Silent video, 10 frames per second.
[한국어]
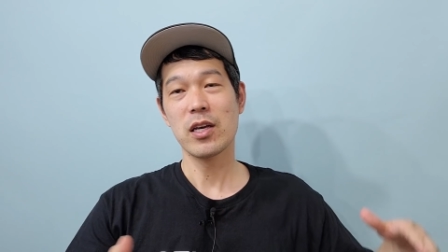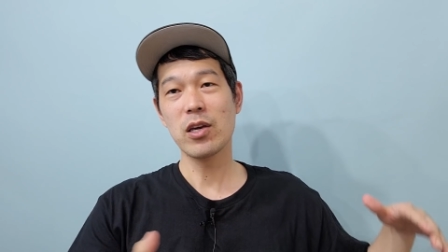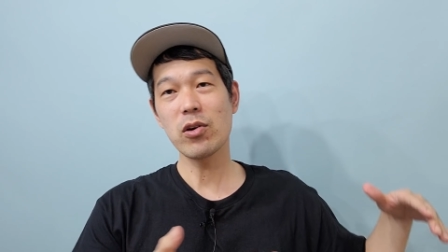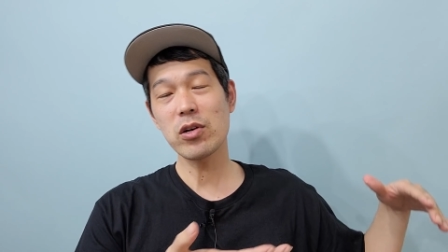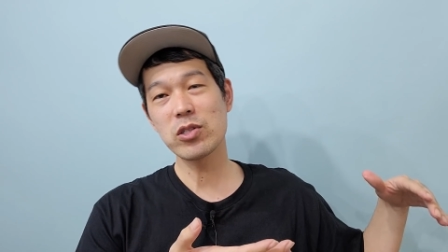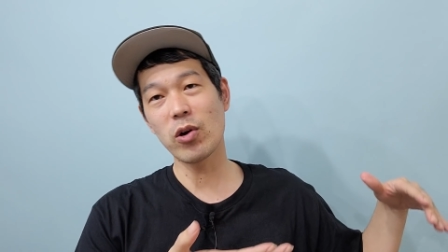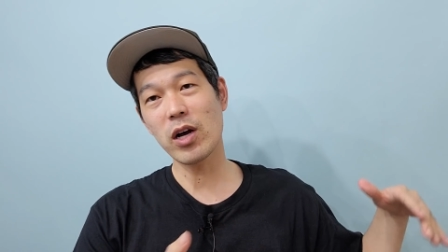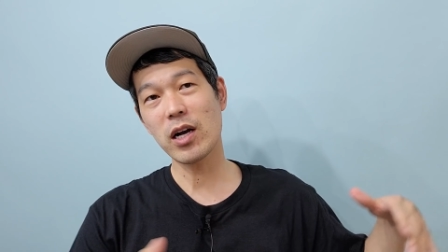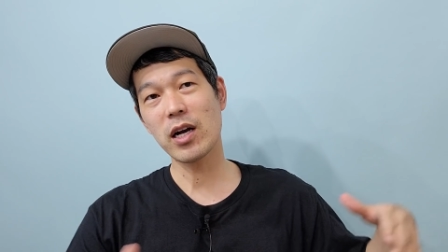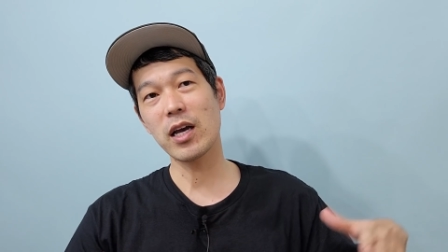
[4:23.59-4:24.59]
이거를
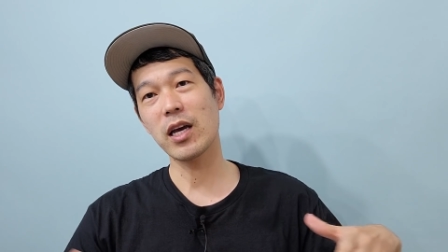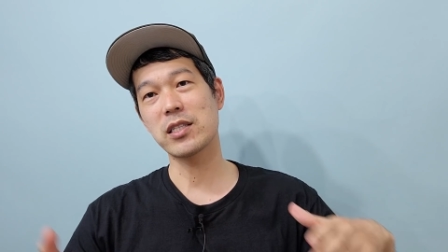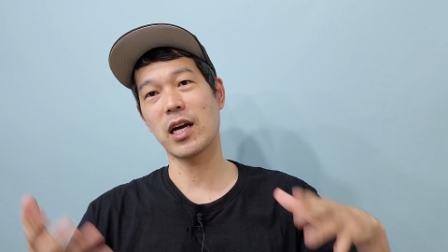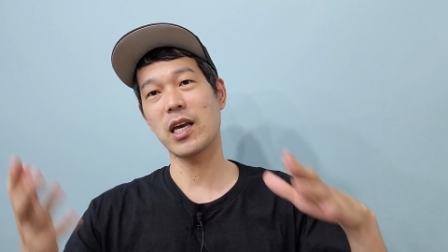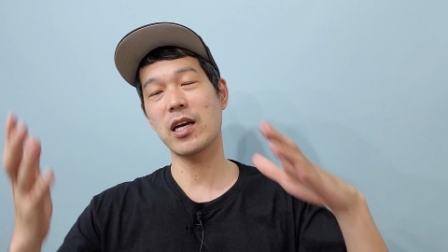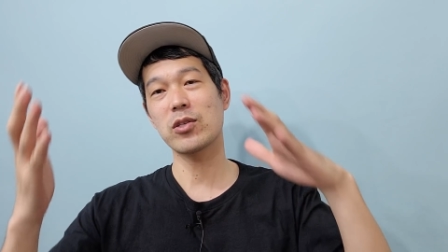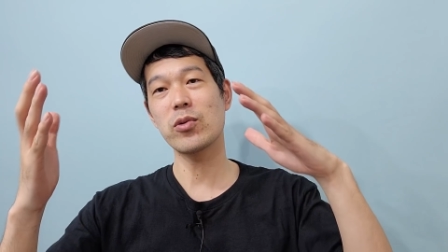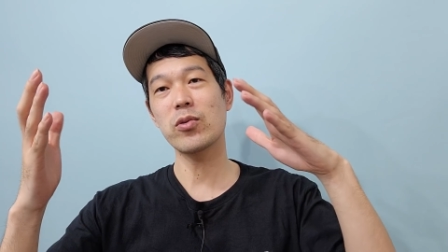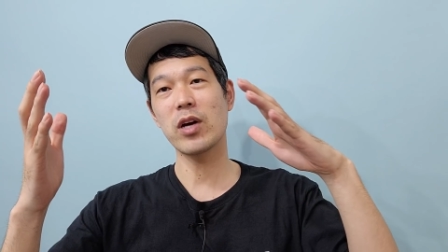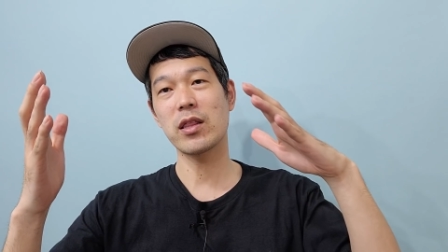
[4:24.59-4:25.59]
정확하게 자기가
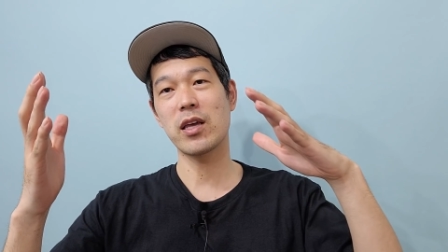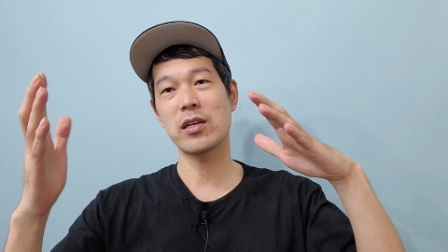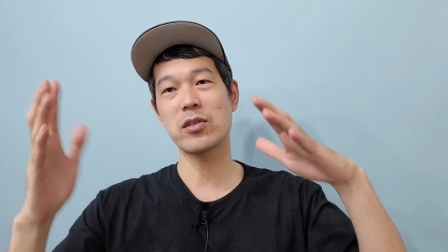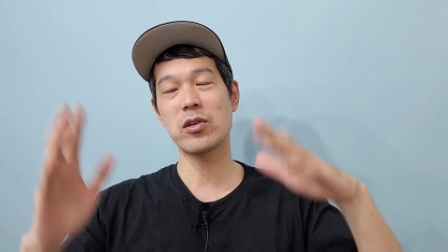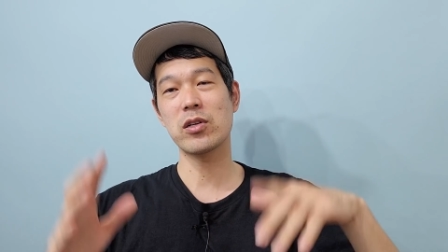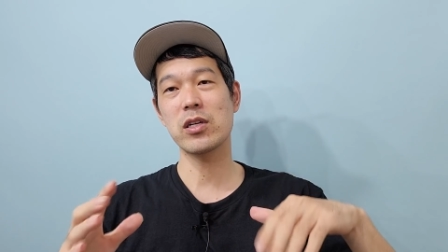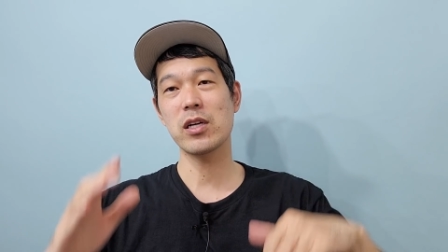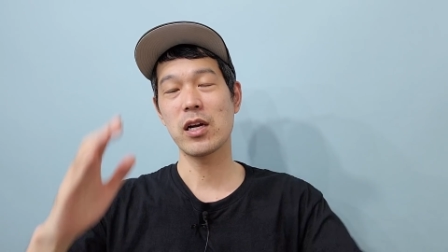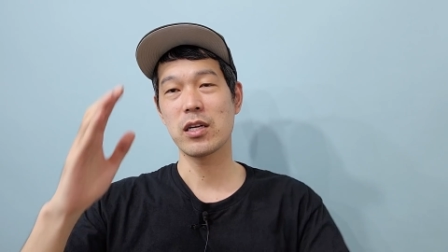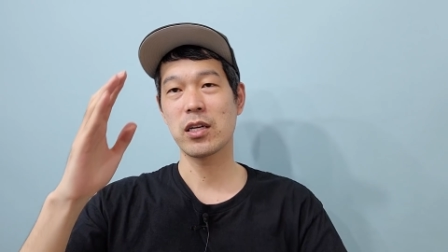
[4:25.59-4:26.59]
성공했다는 거를
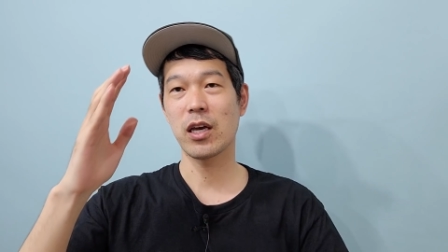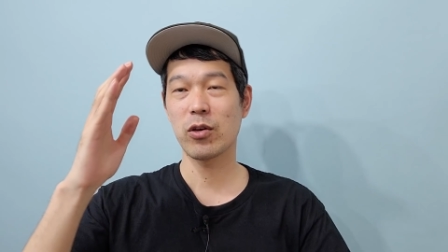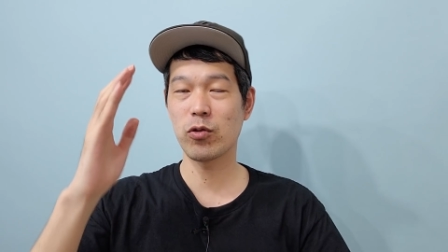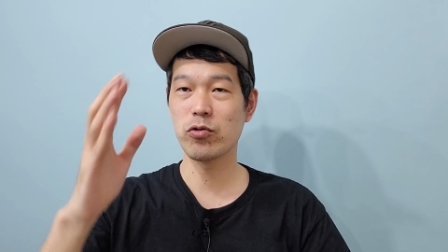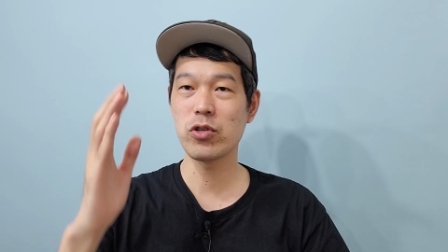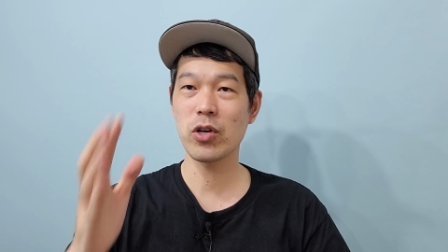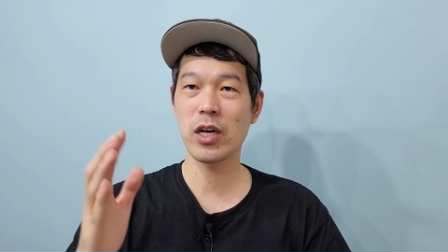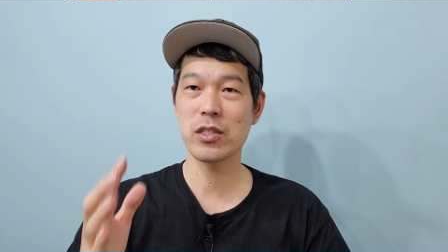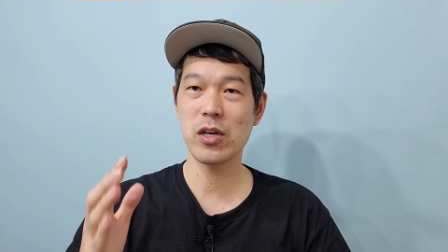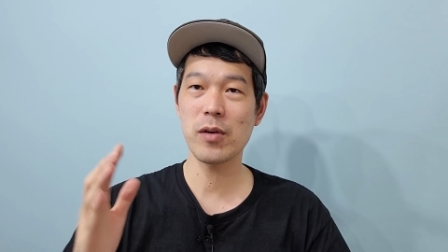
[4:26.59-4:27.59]
이렇게
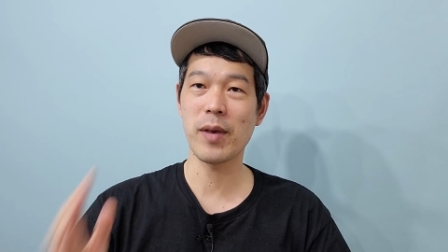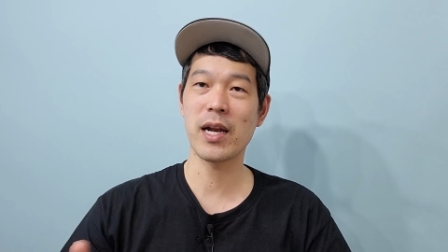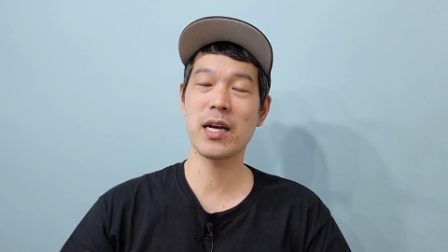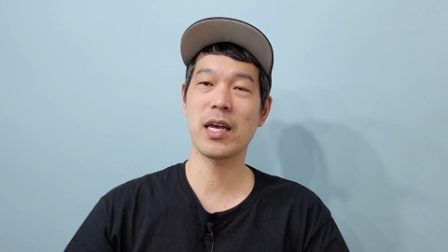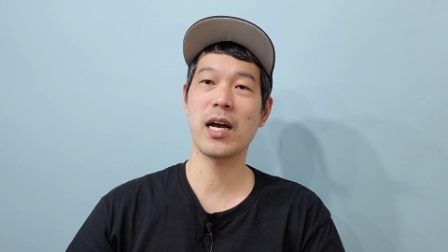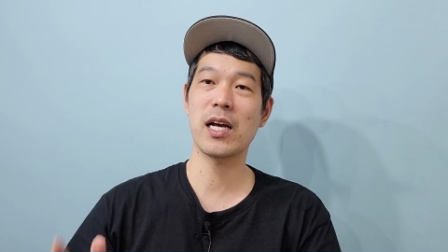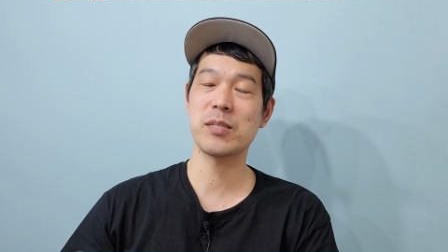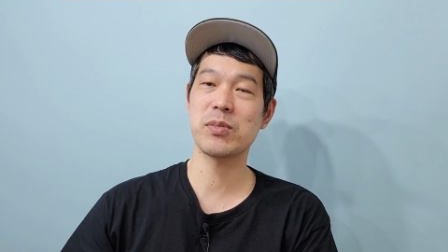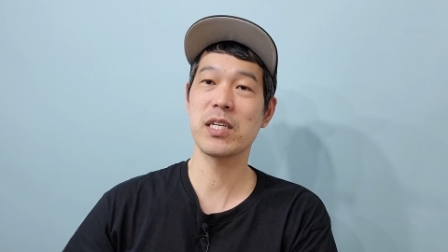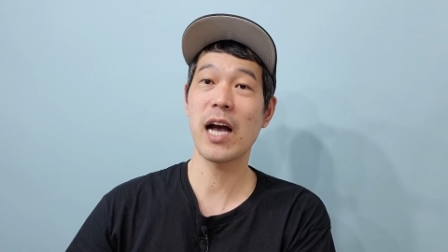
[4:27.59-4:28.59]
규정해서 말하기가
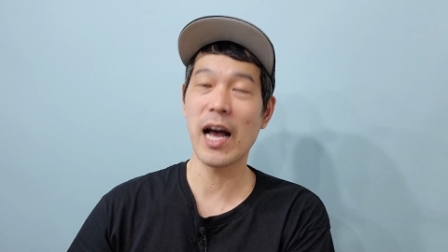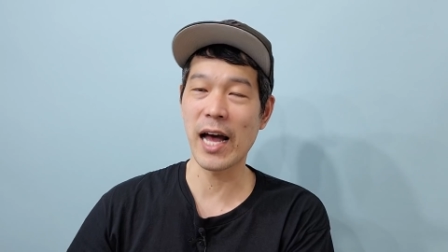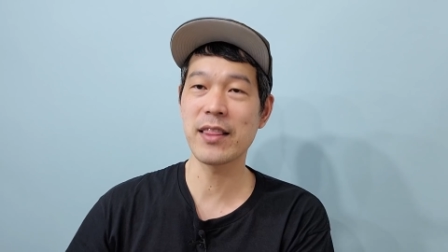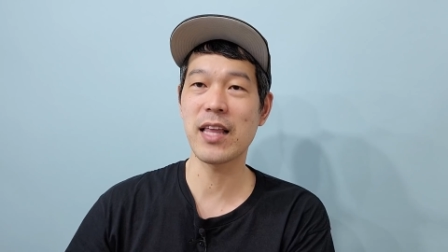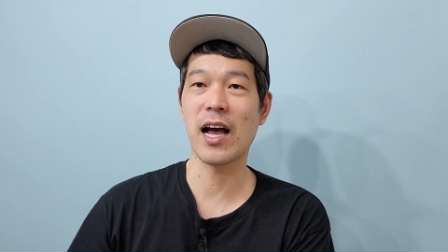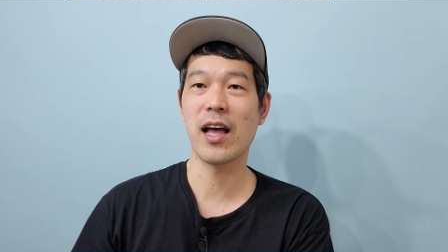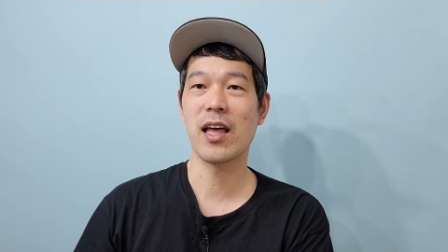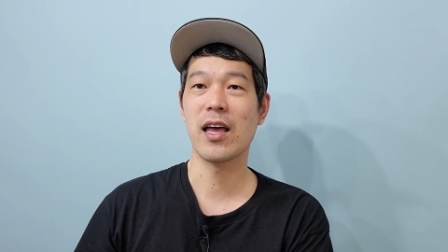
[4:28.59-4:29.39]
쉽지가 않다.